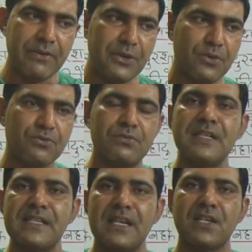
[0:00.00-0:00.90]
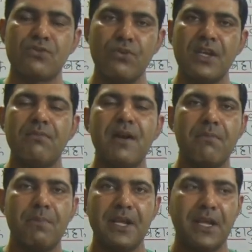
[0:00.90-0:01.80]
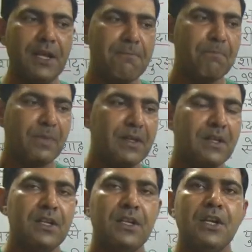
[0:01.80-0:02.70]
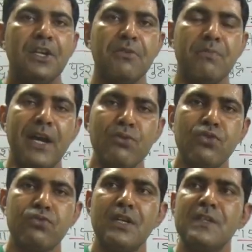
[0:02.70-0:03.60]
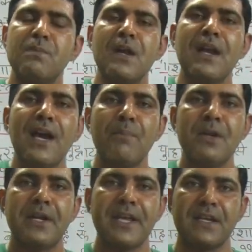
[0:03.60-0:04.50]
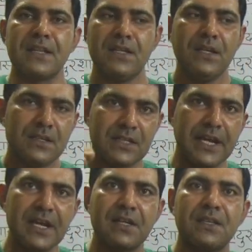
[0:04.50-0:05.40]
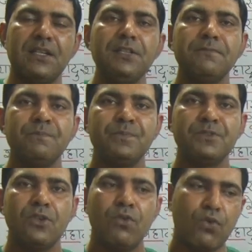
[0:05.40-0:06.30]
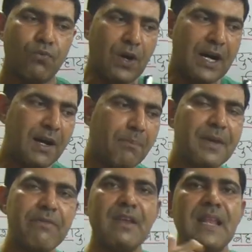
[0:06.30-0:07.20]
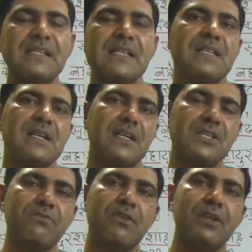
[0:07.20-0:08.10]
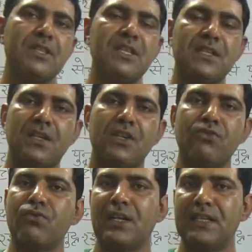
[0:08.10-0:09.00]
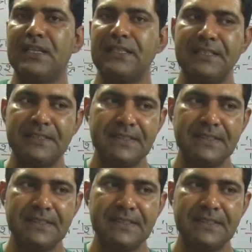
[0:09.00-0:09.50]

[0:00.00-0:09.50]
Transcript: वीडियो स्टूडेंट शेरशाह सूरी के बारे में पढ़ेंगे हिमायू स्टूडेंट्स बंगाल पे लड़ाई करते हैं चढ़ाई करते हैं और वहाँ पे विलासिता का जीवन व्यतीत करना शुरू कर देते हैं